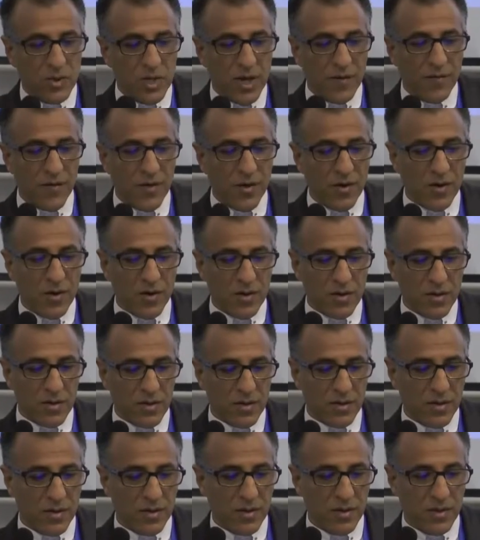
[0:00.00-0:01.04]
آه،
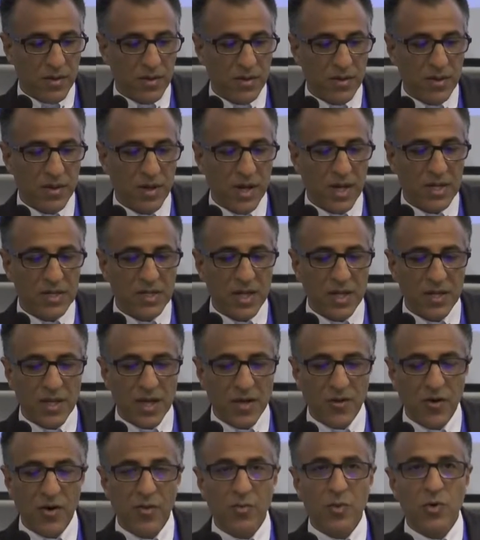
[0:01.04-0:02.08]
الهدف هو
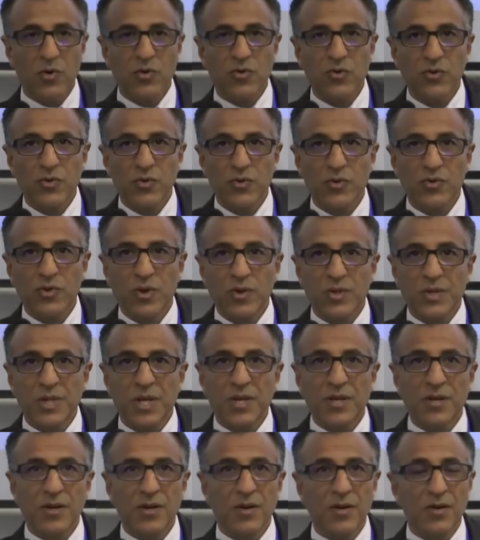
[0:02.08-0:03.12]

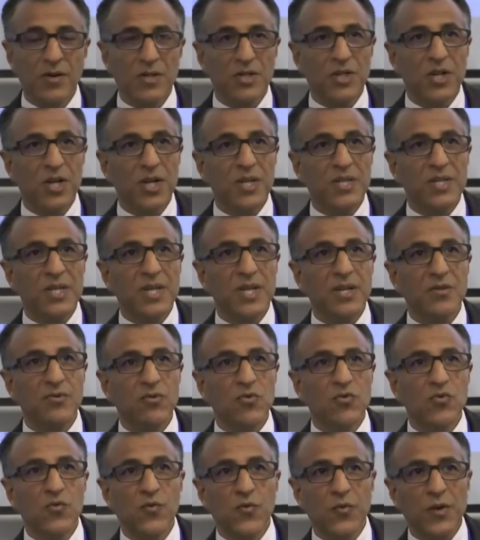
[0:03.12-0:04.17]
التسهيل
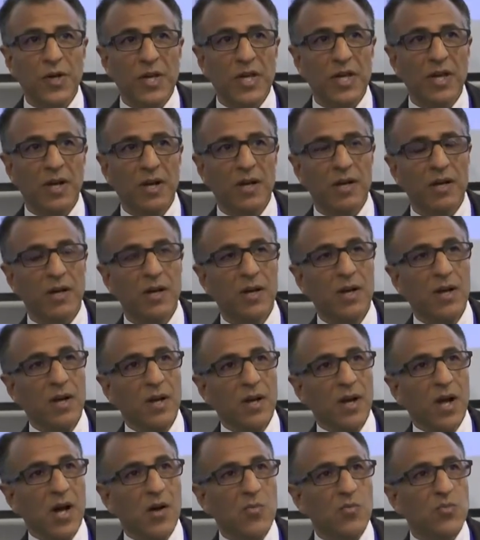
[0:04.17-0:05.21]
التشغيليه نتاعهم
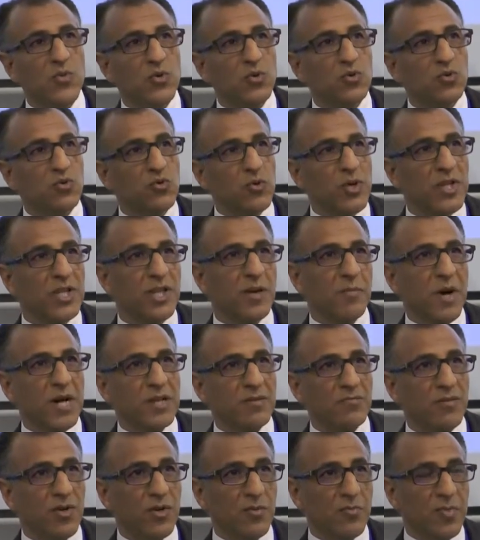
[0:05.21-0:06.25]
وبعض المؤسسات
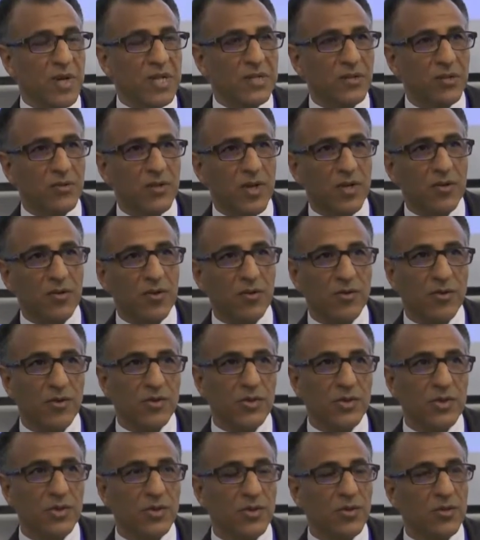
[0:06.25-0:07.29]
دونك بالنسبه
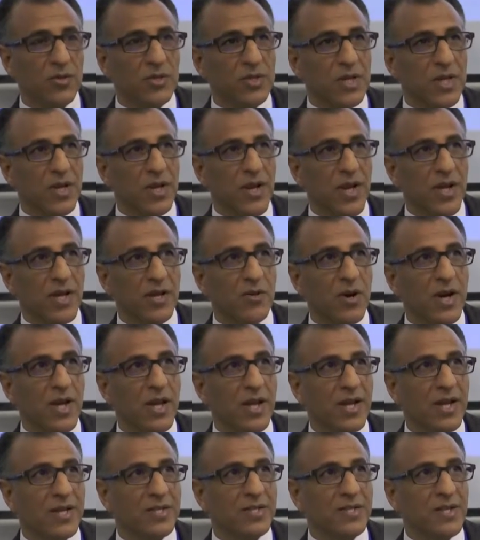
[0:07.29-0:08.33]
لينا
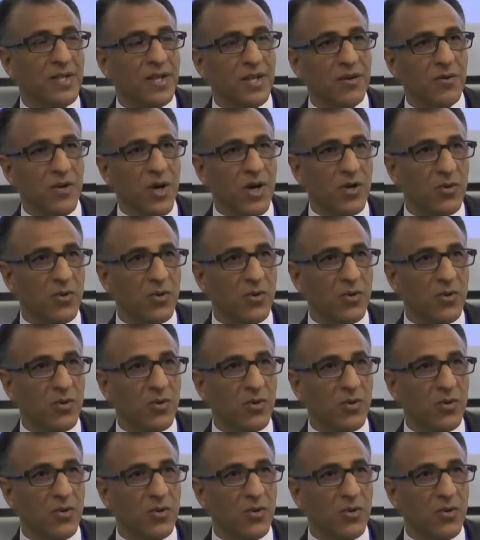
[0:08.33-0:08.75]
كفيزيون آه،